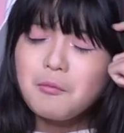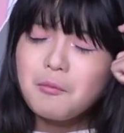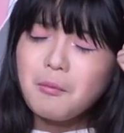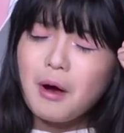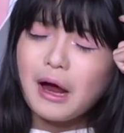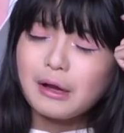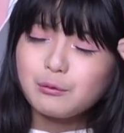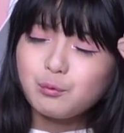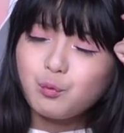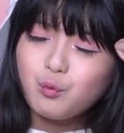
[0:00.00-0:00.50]

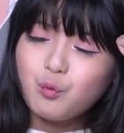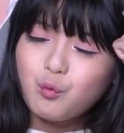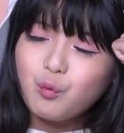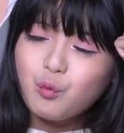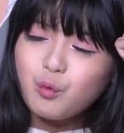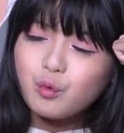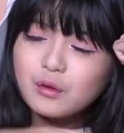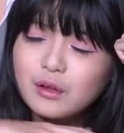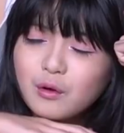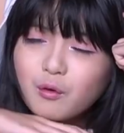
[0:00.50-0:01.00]

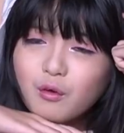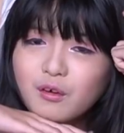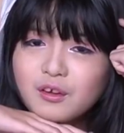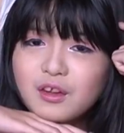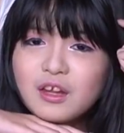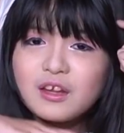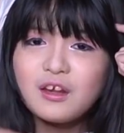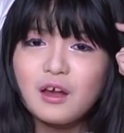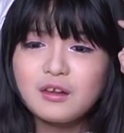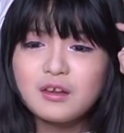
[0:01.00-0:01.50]
Waduh, Nicole
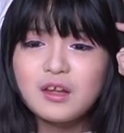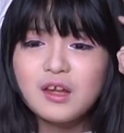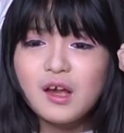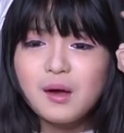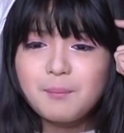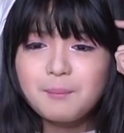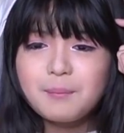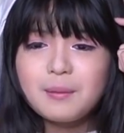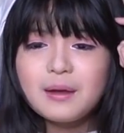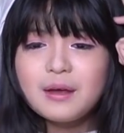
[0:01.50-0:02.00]
ini
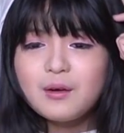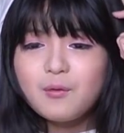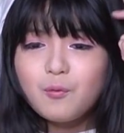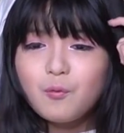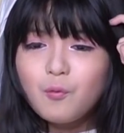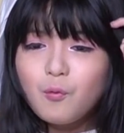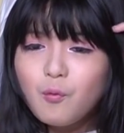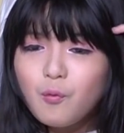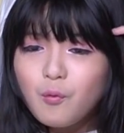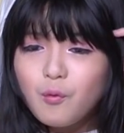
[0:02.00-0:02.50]
jadinya
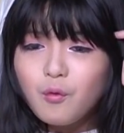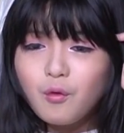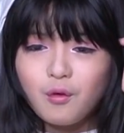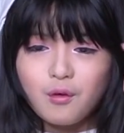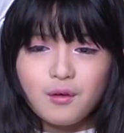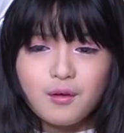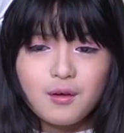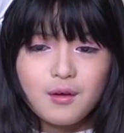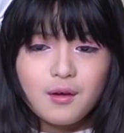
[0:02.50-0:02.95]
bingung.